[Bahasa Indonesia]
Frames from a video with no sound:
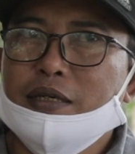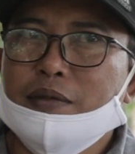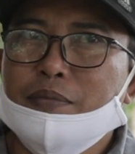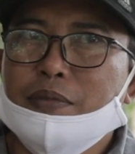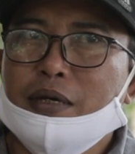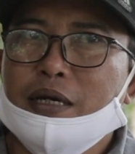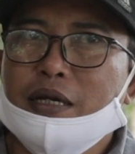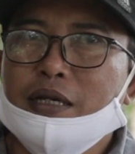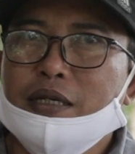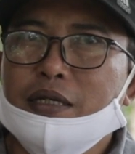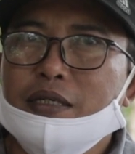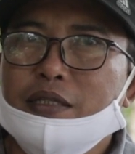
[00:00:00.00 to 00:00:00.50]

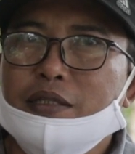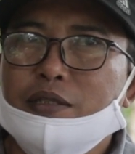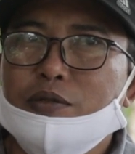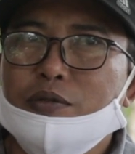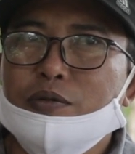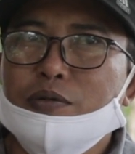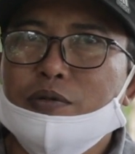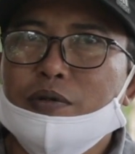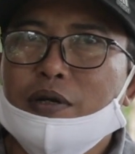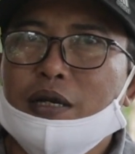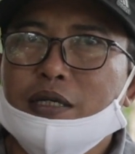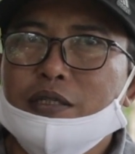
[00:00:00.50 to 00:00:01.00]
kemarin
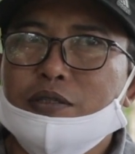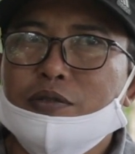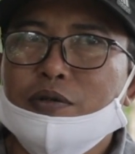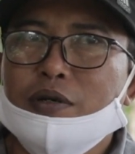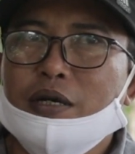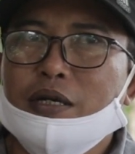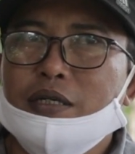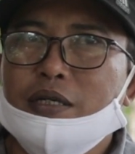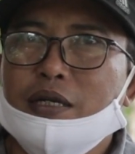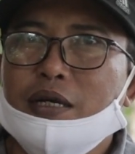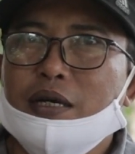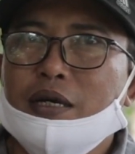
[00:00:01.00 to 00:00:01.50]
itu
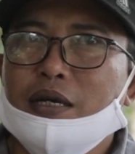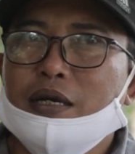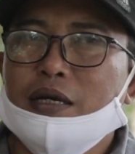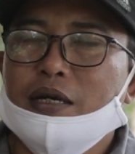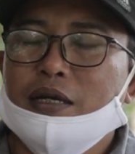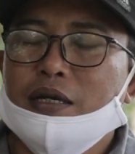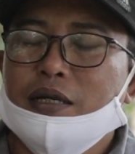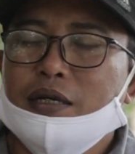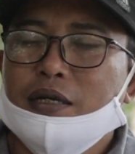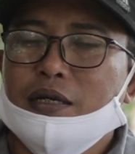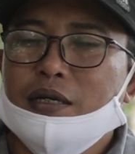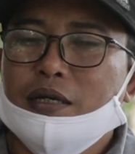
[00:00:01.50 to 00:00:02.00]
langsung ada
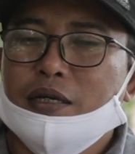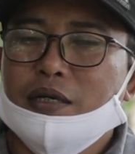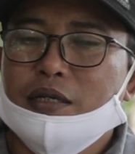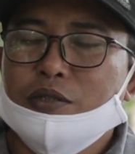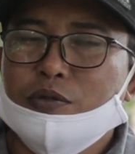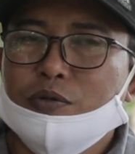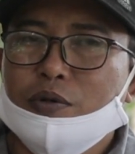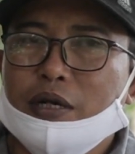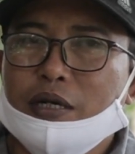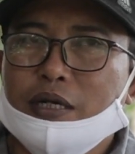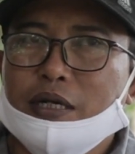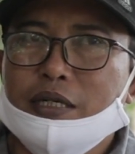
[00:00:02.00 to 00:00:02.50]
eh,
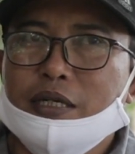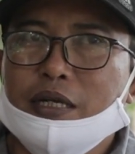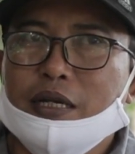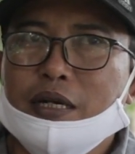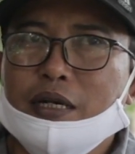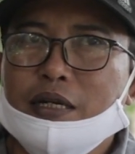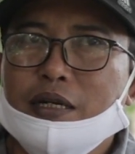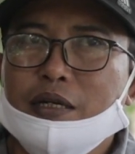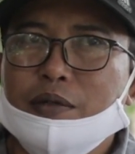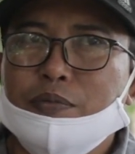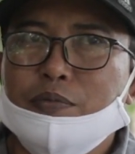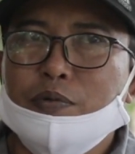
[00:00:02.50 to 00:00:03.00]
surat
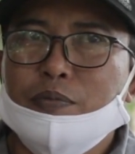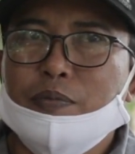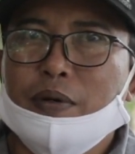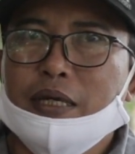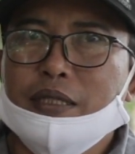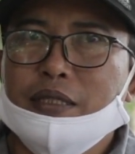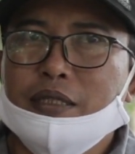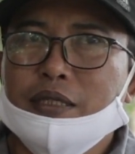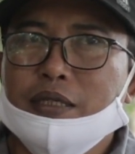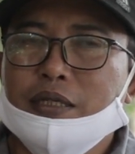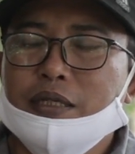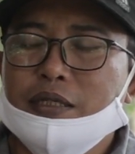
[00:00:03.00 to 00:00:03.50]
edaran dari
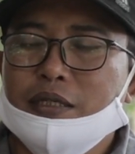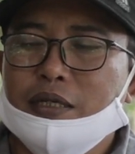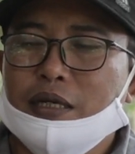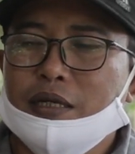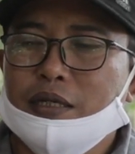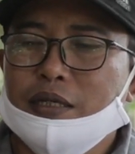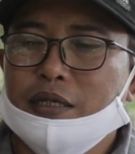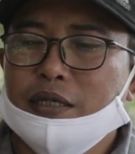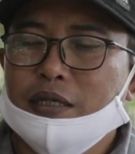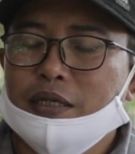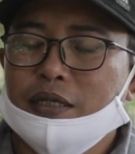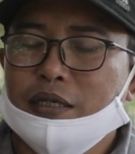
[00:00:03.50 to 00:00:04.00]
Bupati
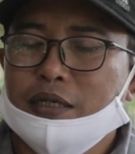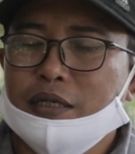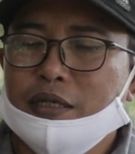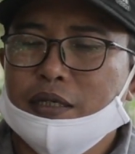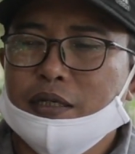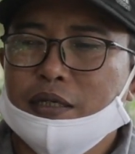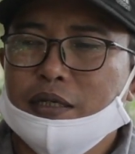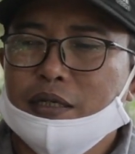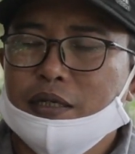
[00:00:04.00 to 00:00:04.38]
dari